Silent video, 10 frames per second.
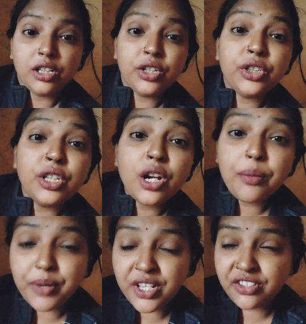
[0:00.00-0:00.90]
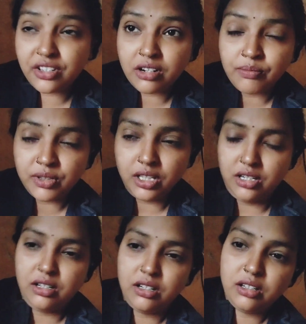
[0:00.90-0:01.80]
इतना बेशर्म था
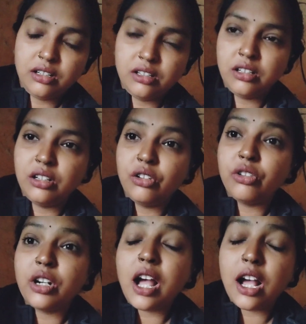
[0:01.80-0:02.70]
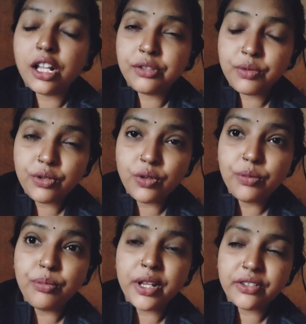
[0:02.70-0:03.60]
और आज भी वो
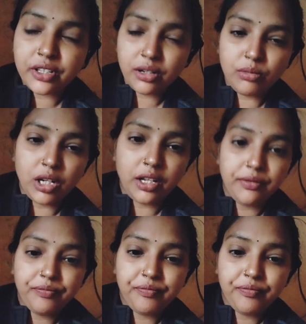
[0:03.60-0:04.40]
बेशर्म है